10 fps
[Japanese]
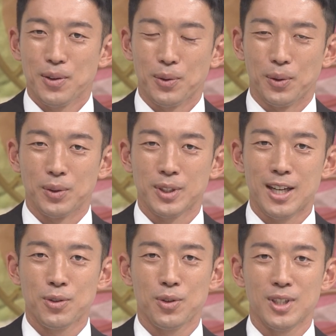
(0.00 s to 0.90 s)
こう
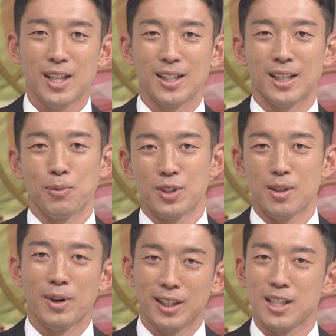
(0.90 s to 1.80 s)
最初の時点で気持ち
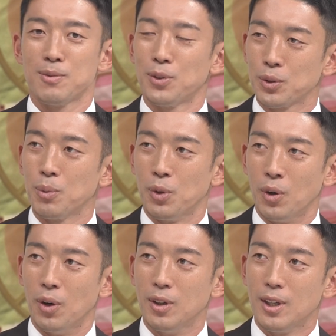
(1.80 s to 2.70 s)
で負けてしまうこと
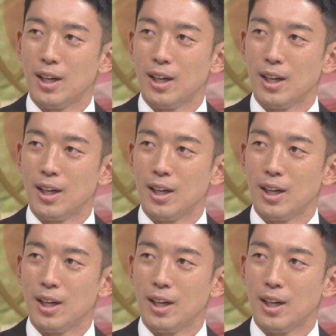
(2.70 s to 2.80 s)
も